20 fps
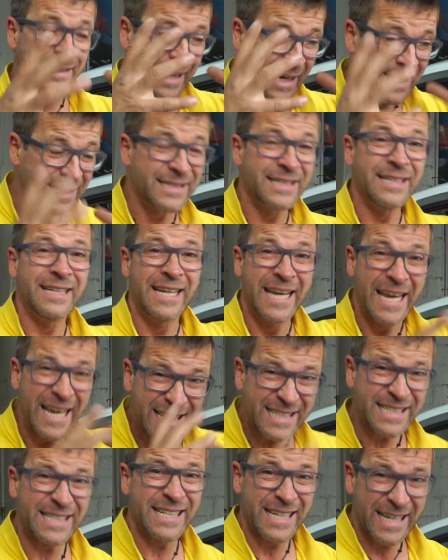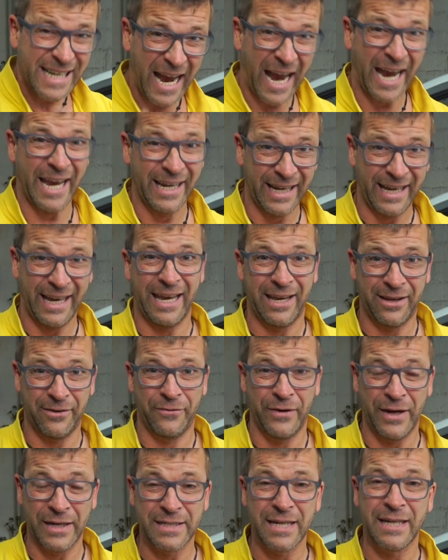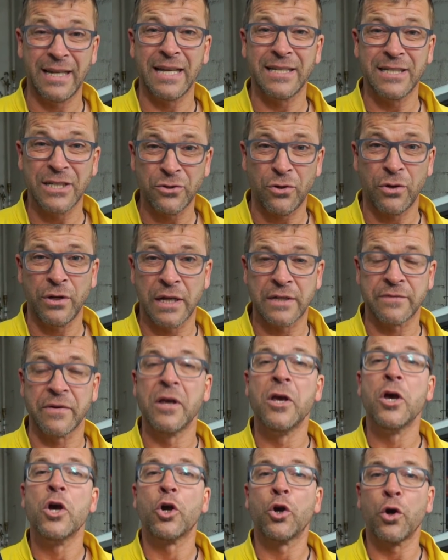das ist kein Regenwasser, das ist Kondenswasser.